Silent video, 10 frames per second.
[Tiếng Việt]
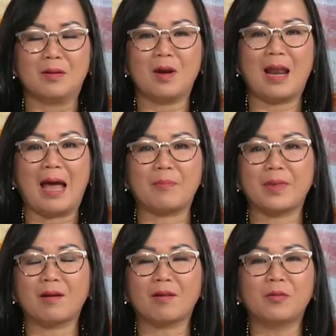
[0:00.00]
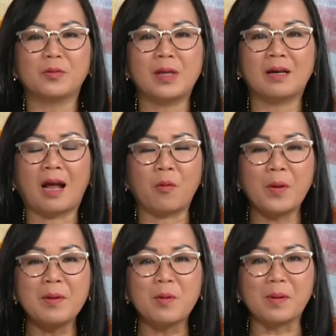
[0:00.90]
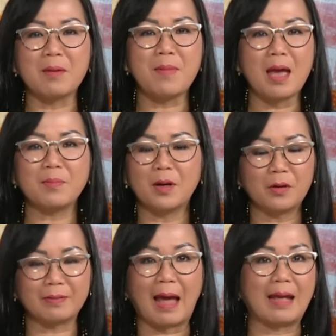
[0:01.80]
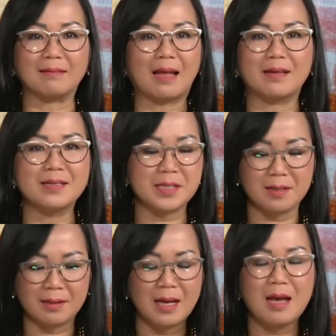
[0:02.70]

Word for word: Nó làm cho coi như là nguyên một cái bếp đó nó tan tành hết trơn.